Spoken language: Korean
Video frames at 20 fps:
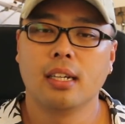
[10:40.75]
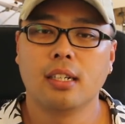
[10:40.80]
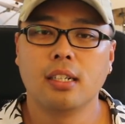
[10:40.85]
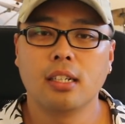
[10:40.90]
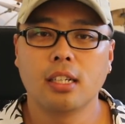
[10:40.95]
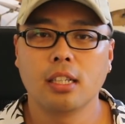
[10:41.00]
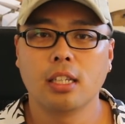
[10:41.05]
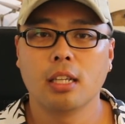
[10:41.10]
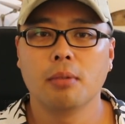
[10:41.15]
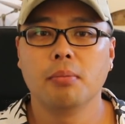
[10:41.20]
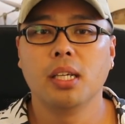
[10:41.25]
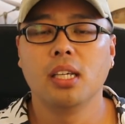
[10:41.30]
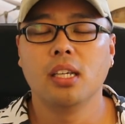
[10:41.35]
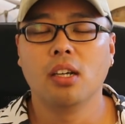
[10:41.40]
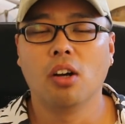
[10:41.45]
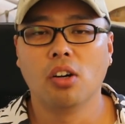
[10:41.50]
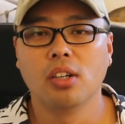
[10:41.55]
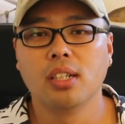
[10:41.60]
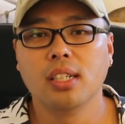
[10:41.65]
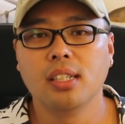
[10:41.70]
그렇기 때문에
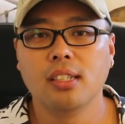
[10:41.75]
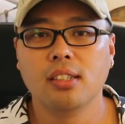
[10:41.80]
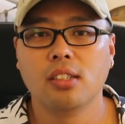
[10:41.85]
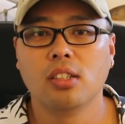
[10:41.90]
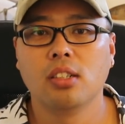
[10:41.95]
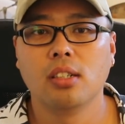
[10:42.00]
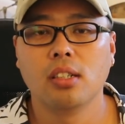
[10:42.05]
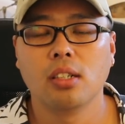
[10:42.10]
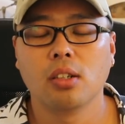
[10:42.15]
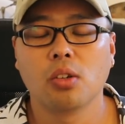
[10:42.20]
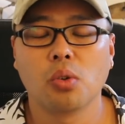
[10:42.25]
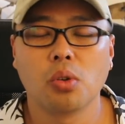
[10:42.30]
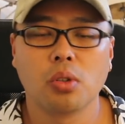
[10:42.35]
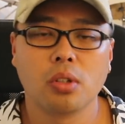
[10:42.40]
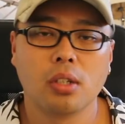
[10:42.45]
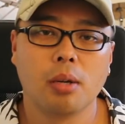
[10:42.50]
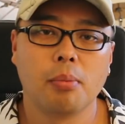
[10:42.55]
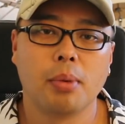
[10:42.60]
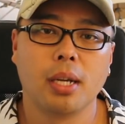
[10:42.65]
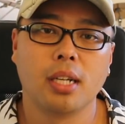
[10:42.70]
이 어린이들
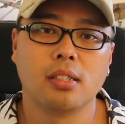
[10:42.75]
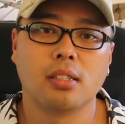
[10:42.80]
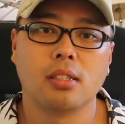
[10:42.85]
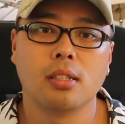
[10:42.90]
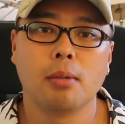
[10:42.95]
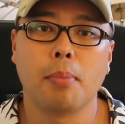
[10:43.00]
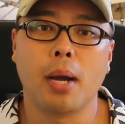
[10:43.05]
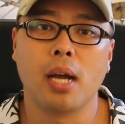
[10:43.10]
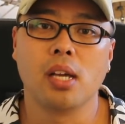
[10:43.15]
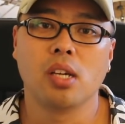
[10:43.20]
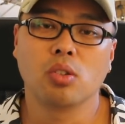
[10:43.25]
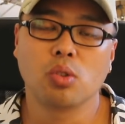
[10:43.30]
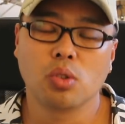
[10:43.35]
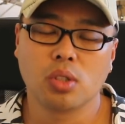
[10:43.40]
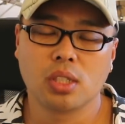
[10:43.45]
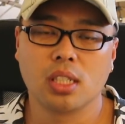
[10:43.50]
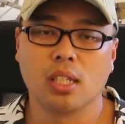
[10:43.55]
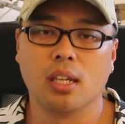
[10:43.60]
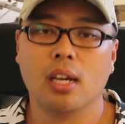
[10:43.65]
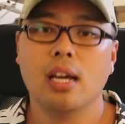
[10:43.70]
코로나 바이러스 방역
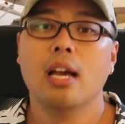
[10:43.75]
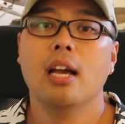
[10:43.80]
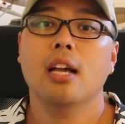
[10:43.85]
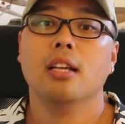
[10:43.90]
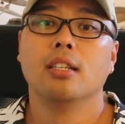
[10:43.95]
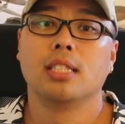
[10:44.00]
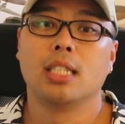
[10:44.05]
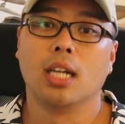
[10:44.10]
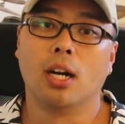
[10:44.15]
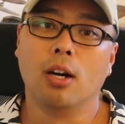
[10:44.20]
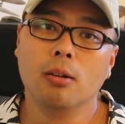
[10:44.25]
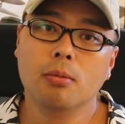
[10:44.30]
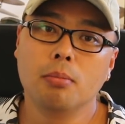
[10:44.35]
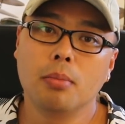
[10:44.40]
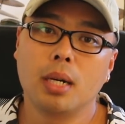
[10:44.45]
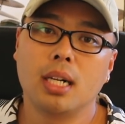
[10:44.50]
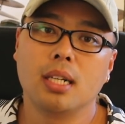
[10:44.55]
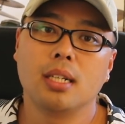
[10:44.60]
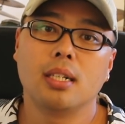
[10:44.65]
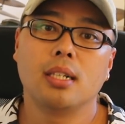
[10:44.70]
조치
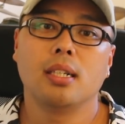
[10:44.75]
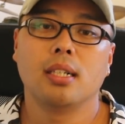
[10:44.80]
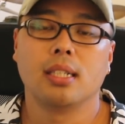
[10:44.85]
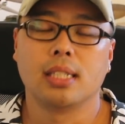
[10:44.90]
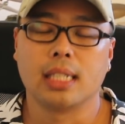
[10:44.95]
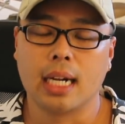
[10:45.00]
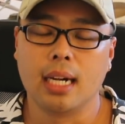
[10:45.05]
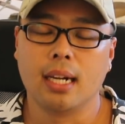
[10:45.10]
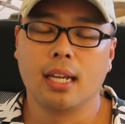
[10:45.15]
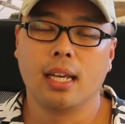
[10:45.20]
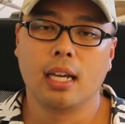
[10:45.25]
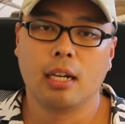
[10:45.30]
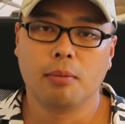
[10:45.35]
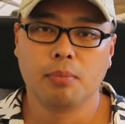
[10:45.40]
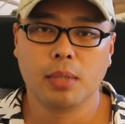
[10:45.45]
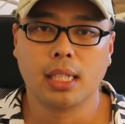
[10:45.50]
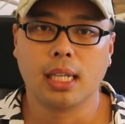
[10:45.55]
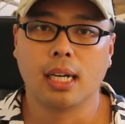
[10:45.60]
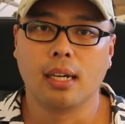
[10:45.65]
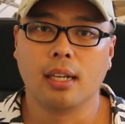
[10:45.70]
정말 잘 해야
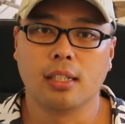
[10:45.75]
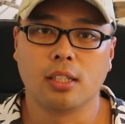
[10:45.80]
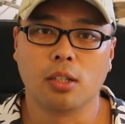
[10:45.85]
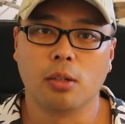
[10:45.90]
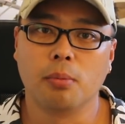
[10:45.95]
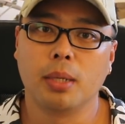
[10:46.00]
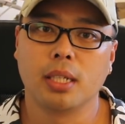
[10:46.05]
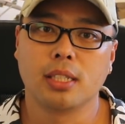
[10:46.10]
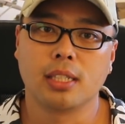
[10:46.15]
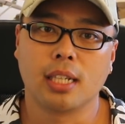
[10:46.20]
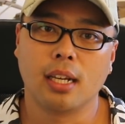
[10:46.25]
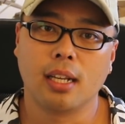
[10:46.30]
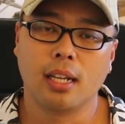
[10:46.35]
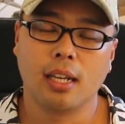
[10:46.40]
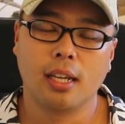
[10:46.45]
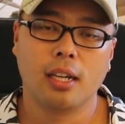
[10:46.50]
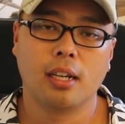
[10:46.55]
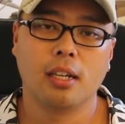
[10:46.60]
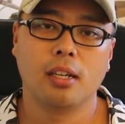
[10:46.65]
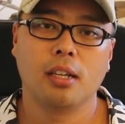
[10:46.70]
합니다. 정말 잘
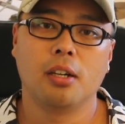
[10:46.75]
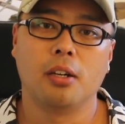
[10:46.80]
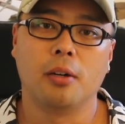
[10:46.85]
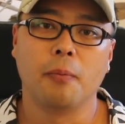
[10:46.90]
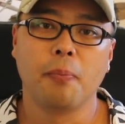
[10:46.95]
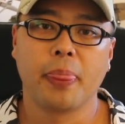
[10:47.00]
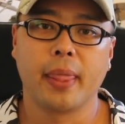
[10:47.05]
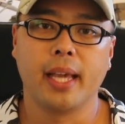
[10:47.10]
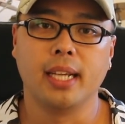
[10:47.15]
해야 해요.